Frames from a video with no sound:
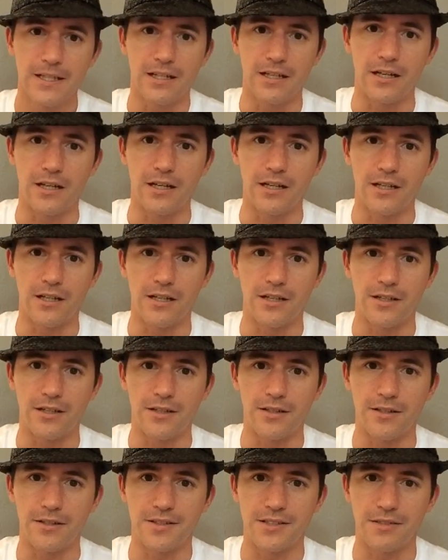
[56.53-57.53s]

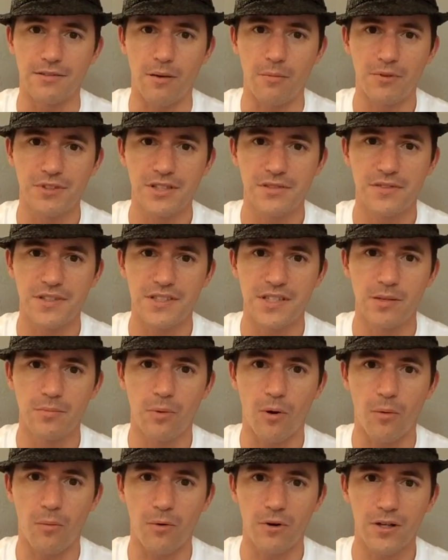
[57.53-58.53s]
Euh, c'est vraiment difficile
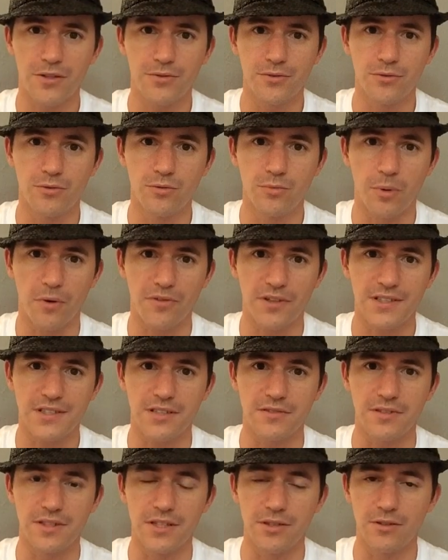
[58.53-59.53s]
pour moi du coup pour faire
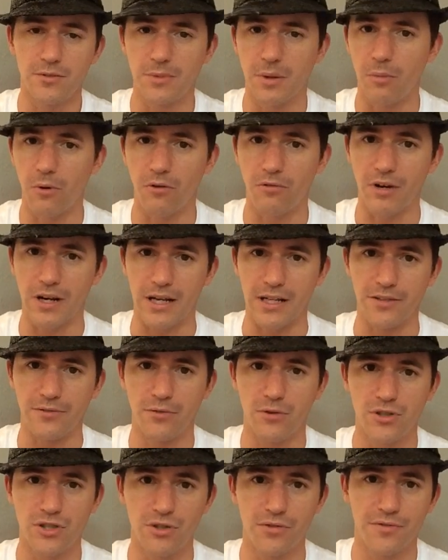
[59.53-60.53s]
cette vidéo, mais bon voilà, il
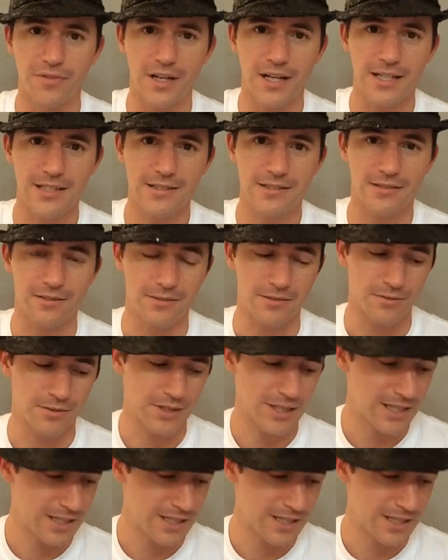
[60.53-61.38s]
faut que je le fasse, euh, on est